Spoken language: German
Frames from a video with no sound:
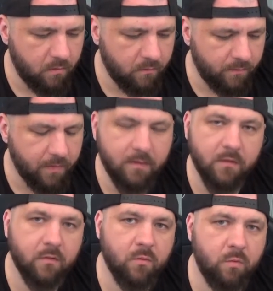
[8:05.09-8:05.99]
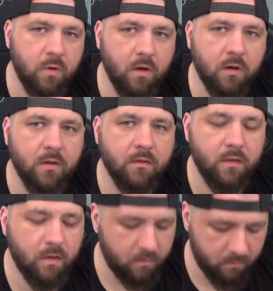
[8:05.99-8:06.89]
Fände ich das cooler, ganz
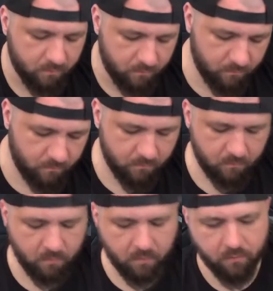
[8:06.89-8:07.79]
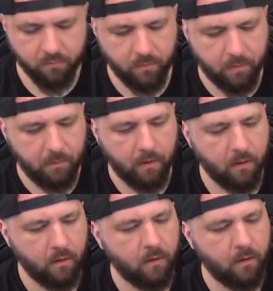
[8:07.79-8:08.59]
ehrlich. So, aber